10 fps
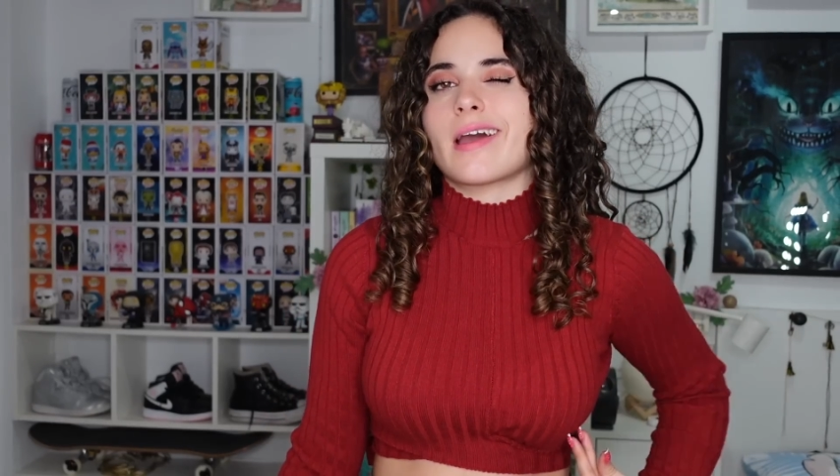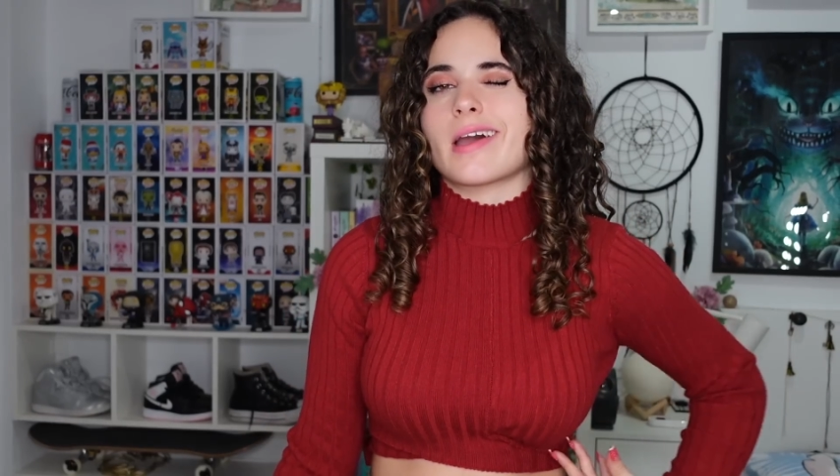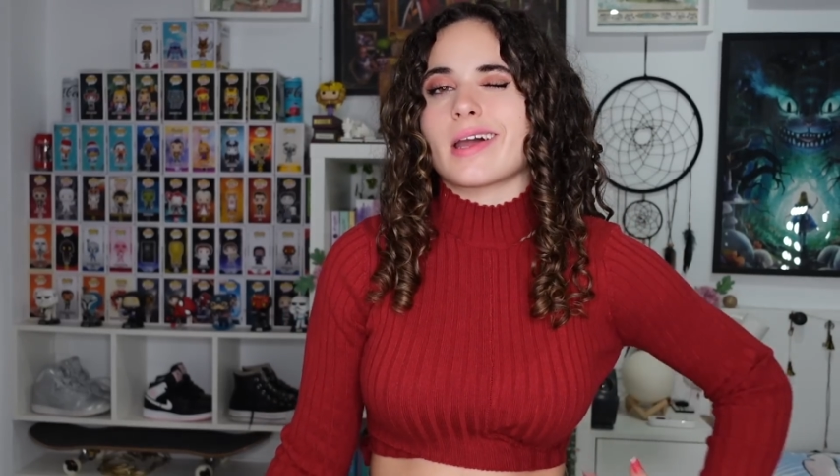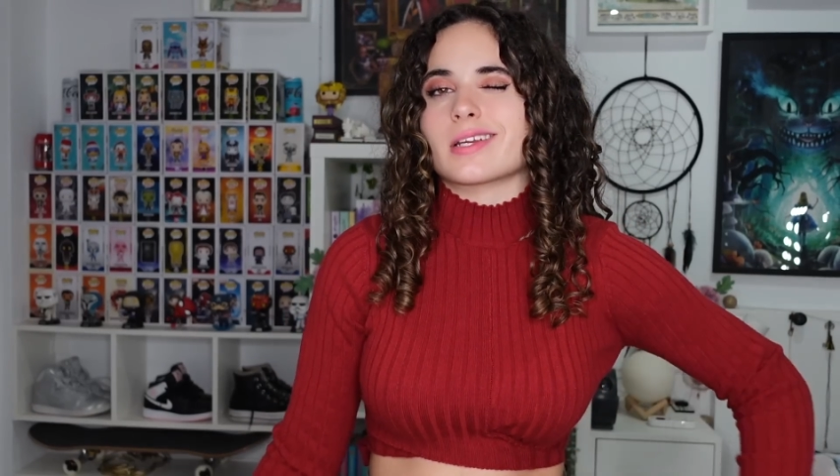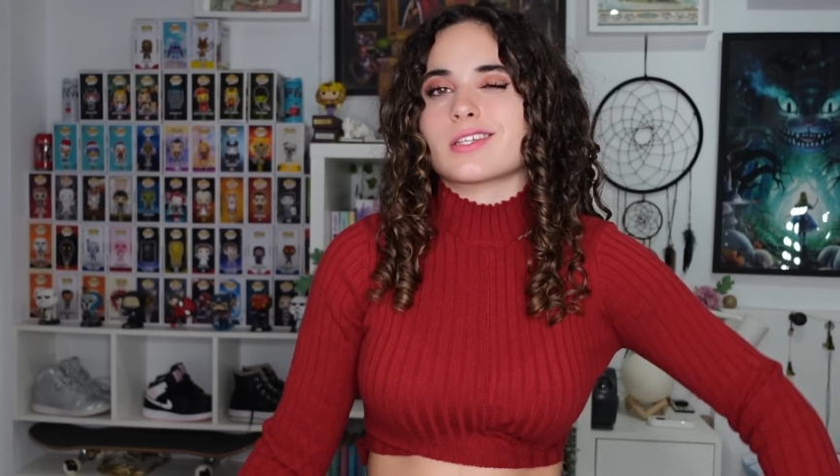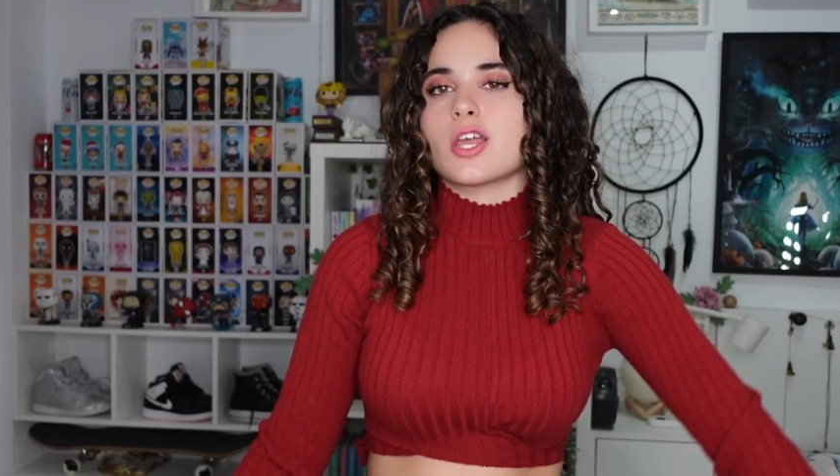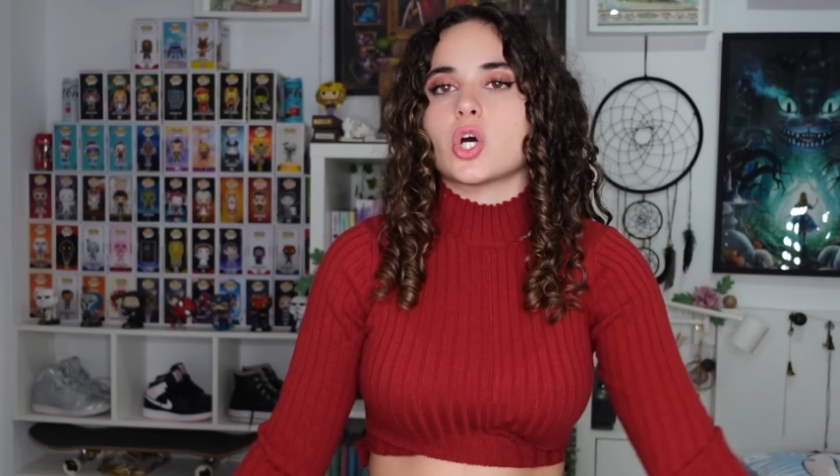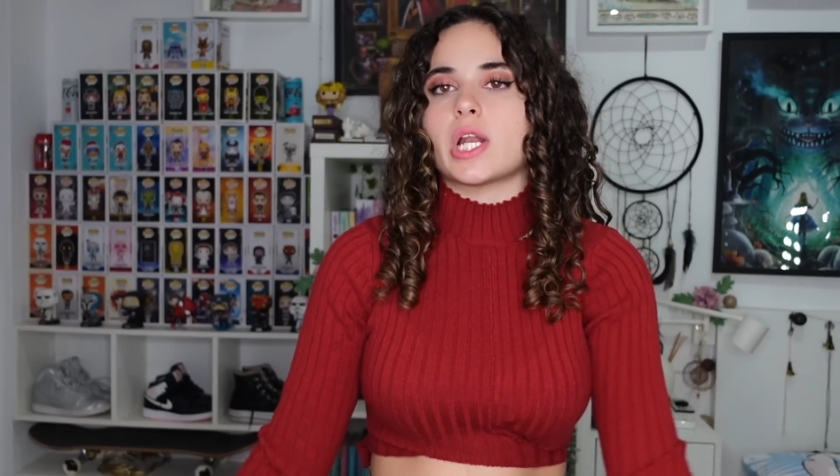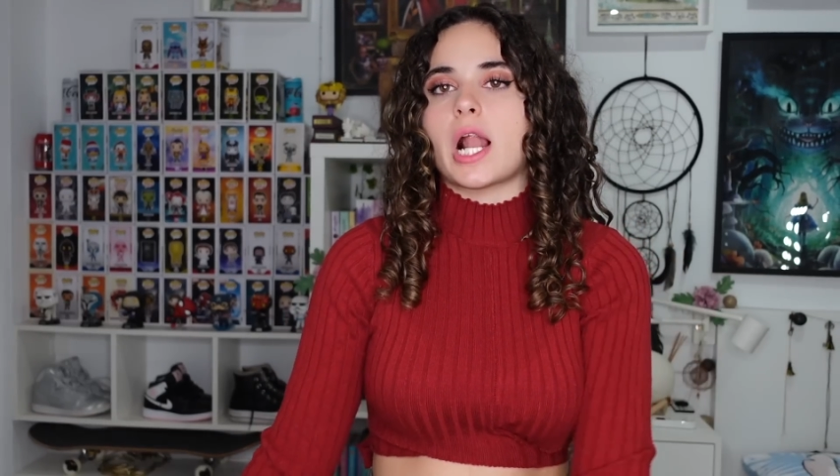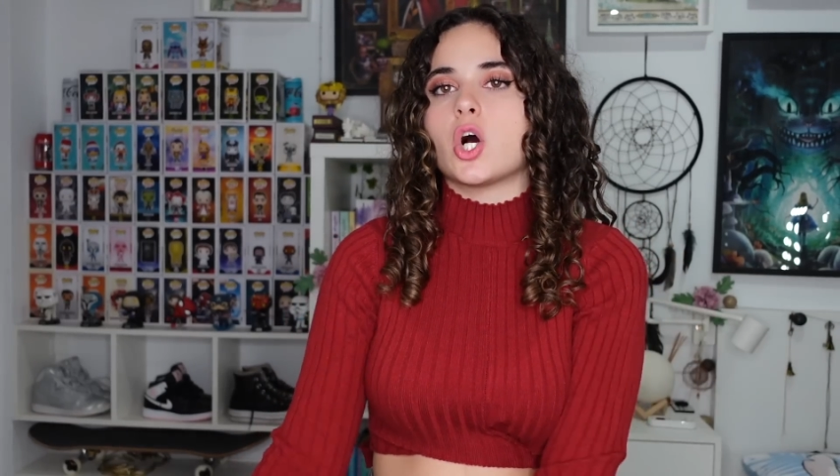jersey
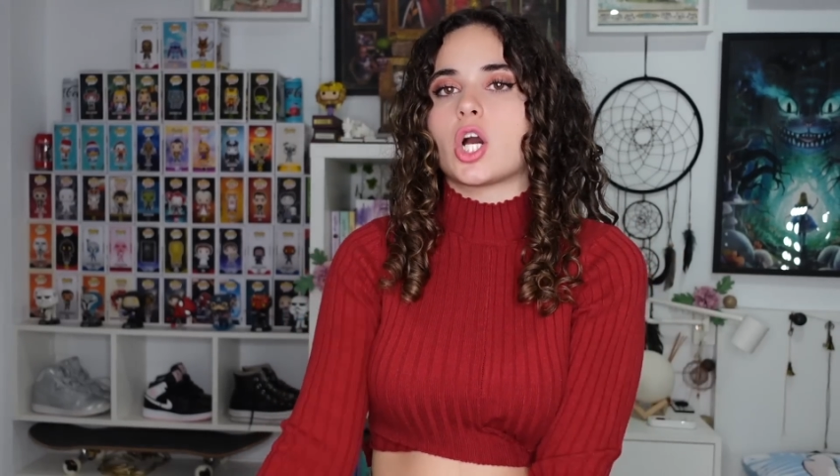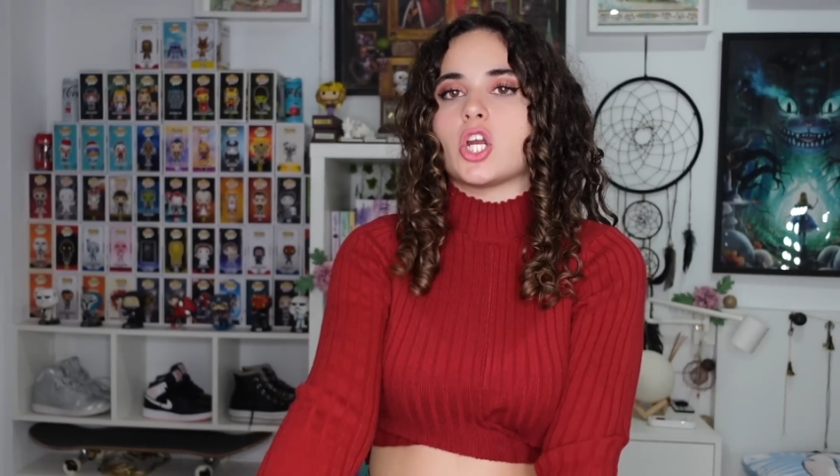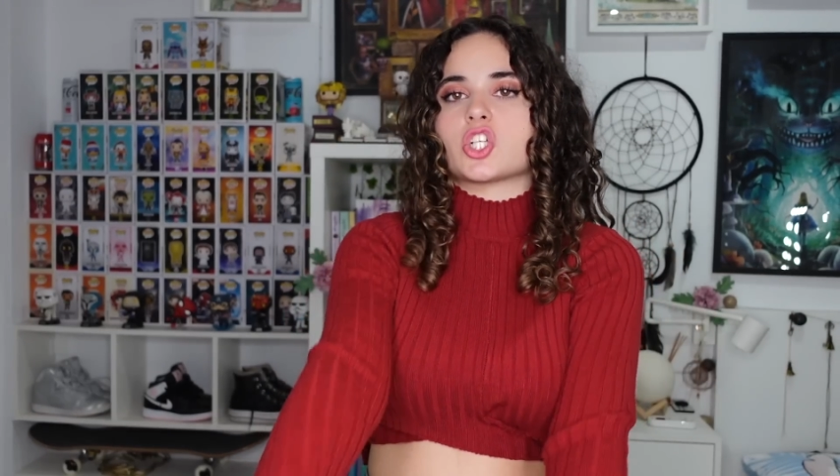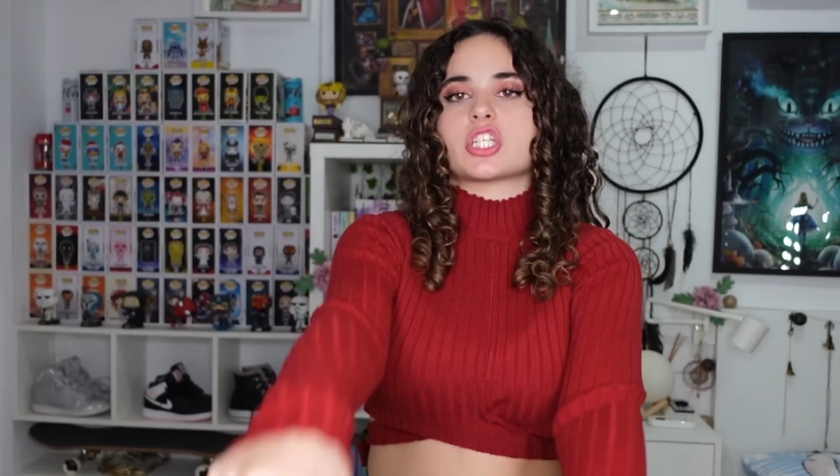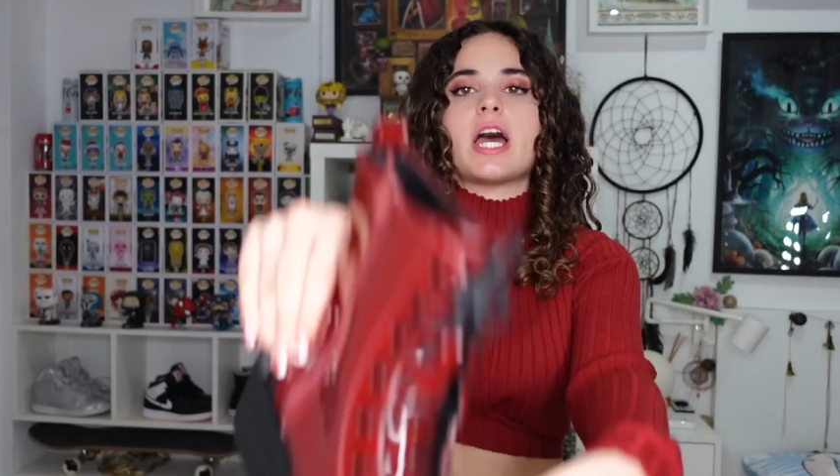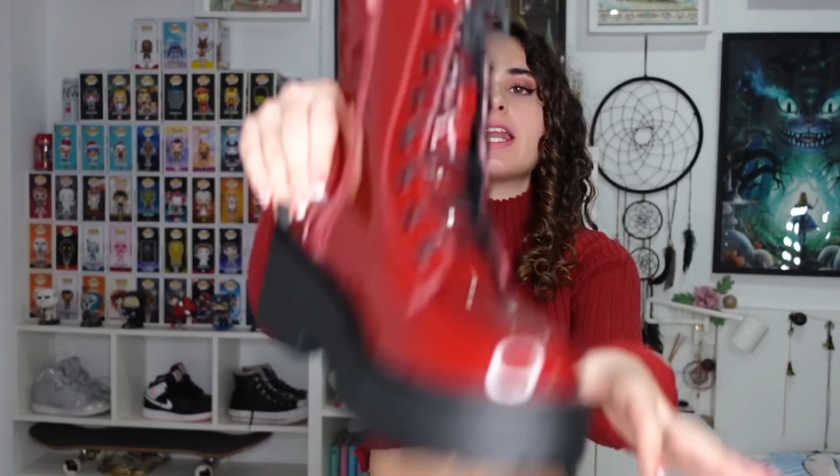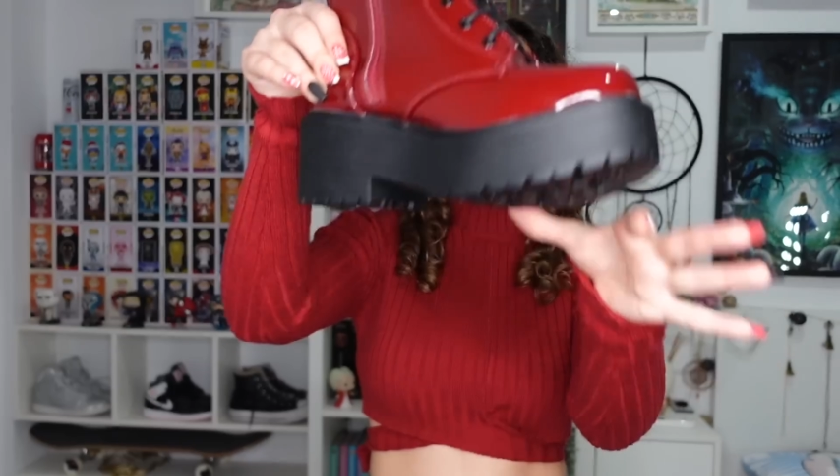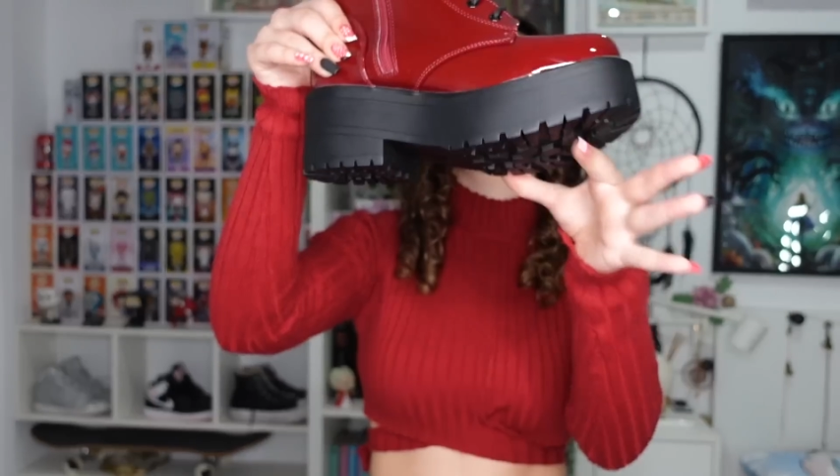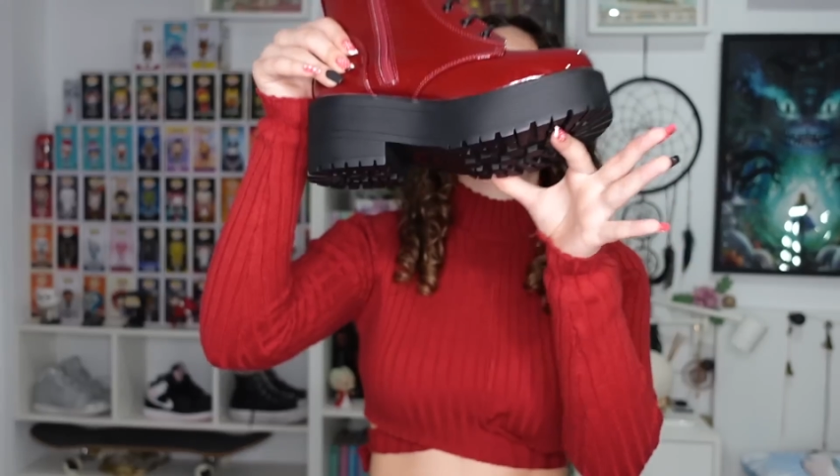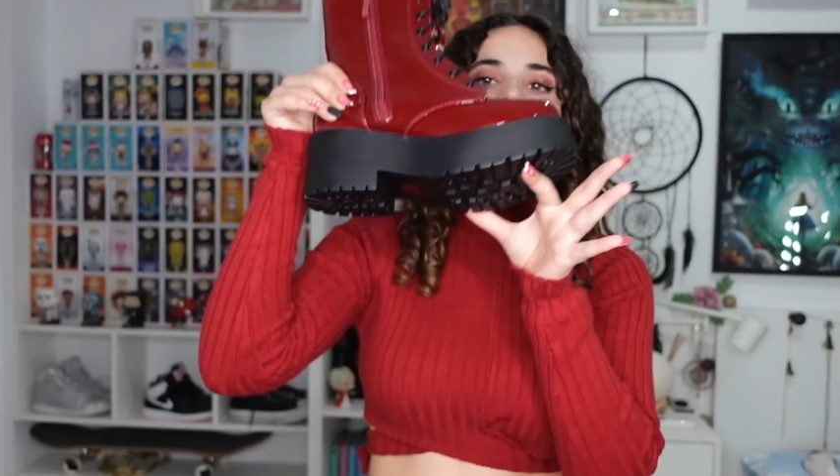con algo que no sean
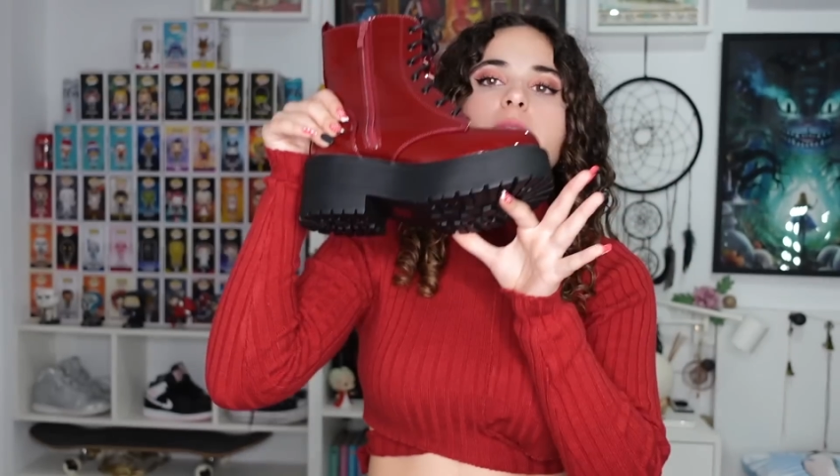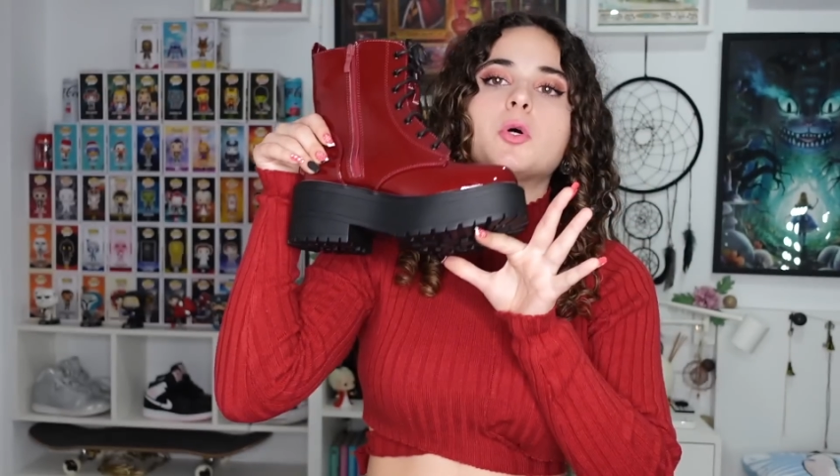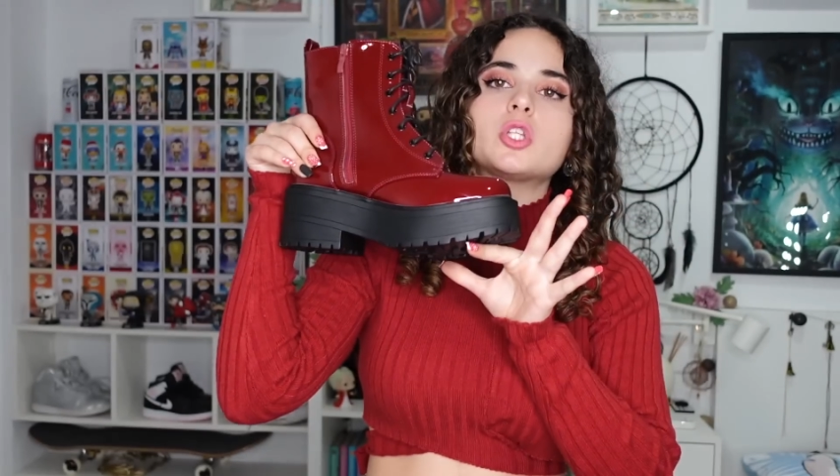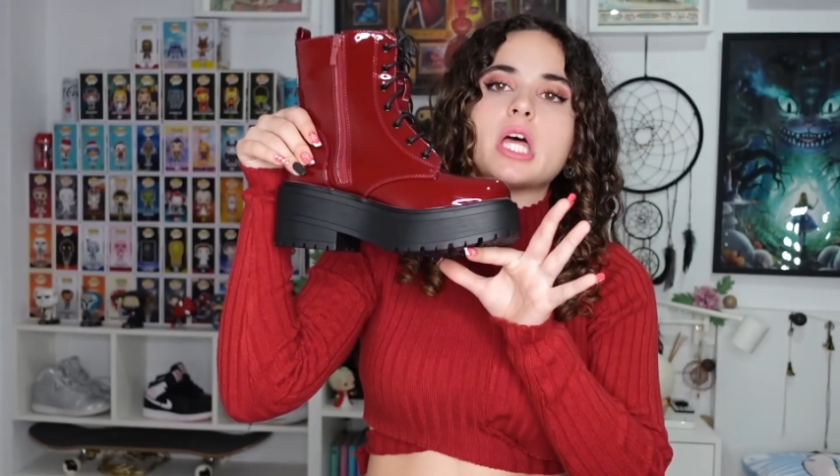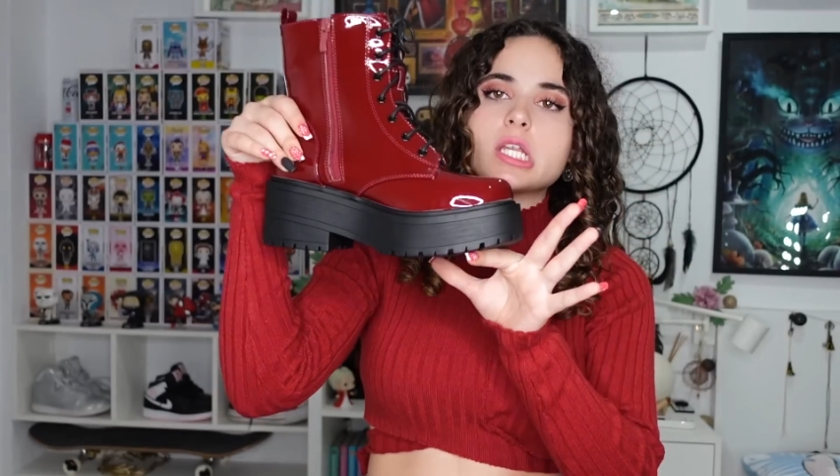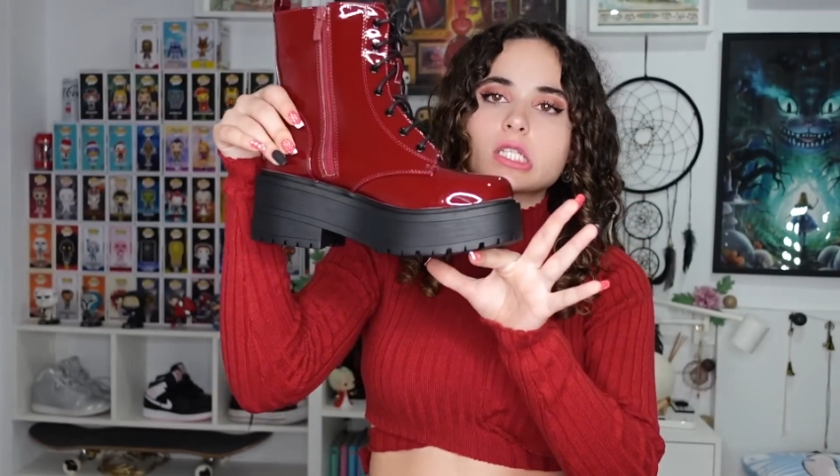estas botas?